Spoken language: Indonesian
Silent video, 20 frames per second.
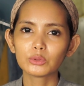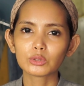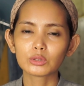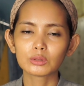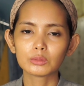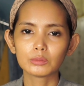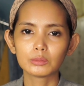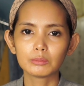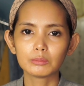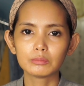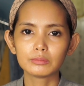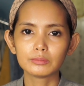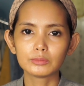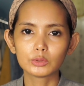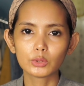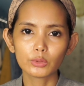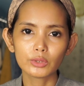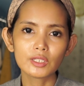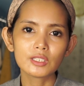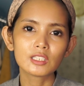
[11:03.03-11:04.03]
untuk
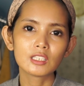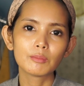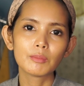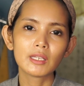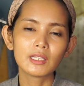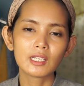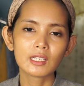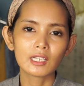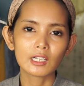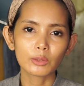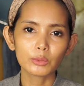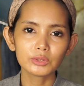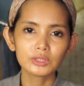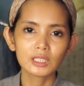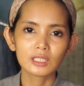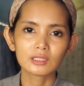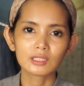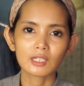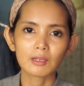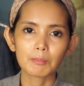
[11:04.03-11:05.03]
kondisi badan aku
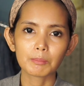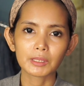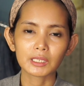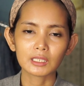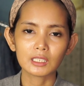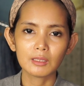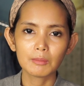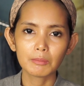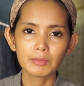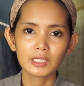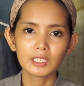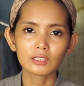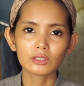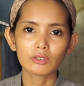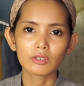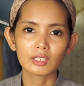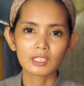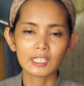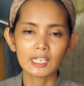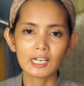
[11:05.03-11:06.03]
sekitar 45
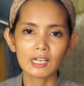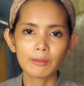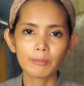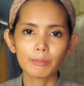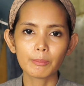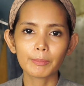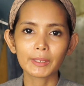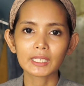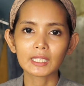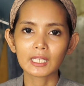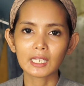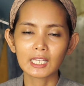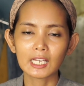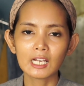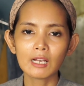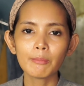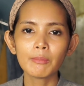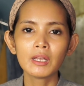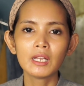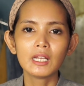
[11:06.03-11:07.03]
atau 6, 46
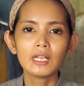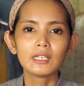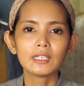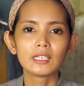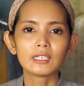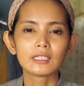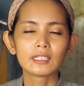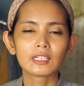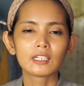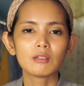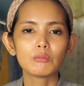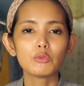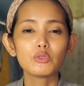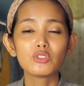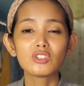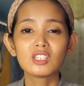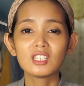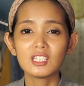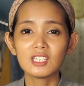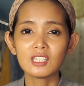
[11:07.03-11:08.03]
dan karena
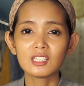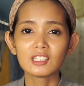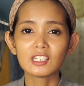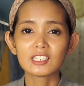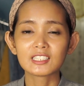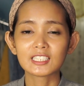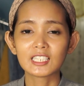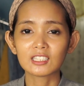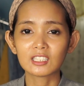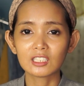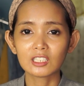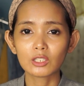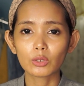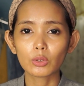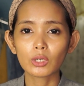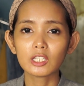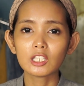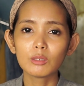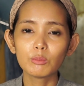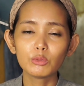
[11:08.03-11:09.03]
mungkin saat ini
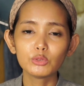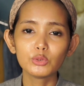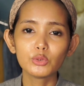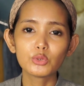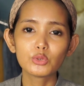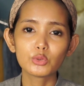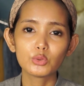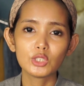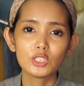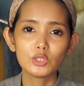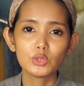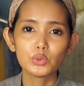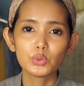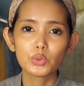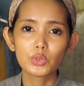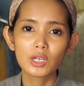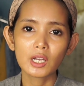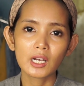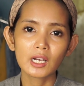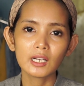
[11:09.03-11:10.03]
aku lagi menyusui
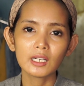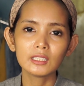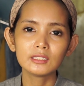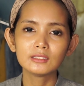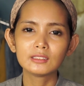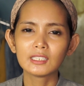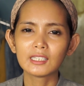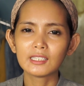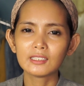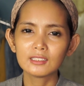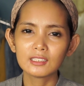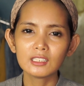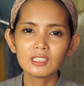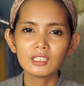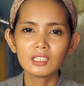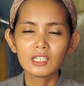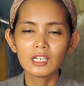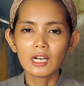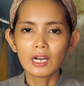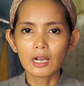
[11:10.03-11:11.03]
juga
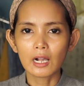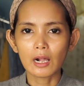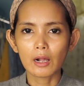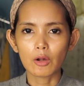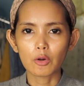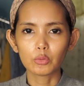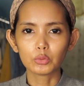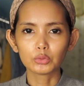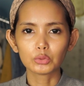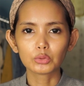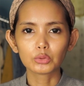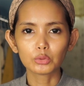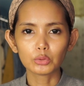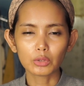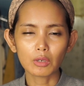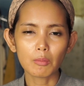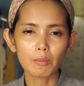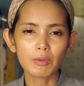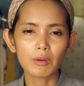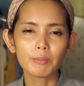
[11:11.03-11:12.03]
jadi
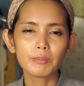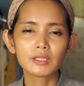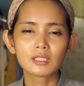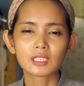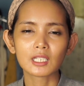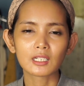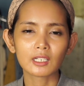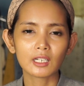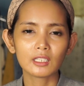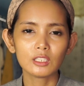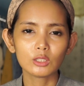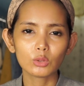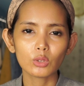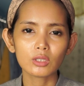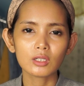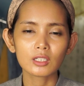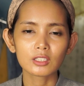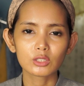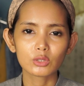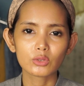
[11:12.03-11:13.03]
untuk membesarkan itu
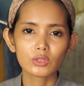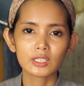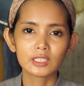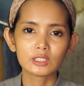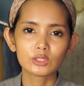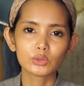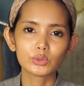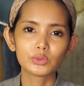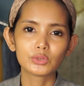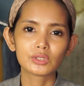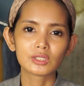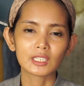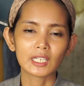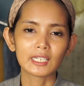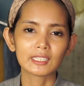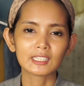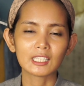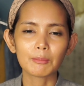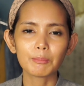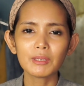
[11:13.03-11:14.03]
agak sulit
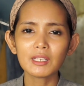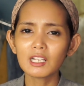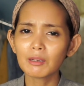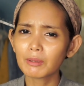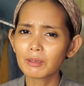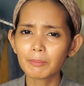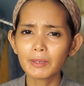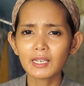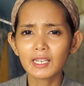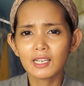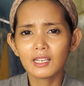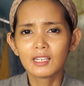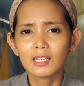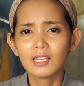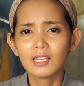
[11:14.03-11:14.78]
susah tapi nggak apa-apa lah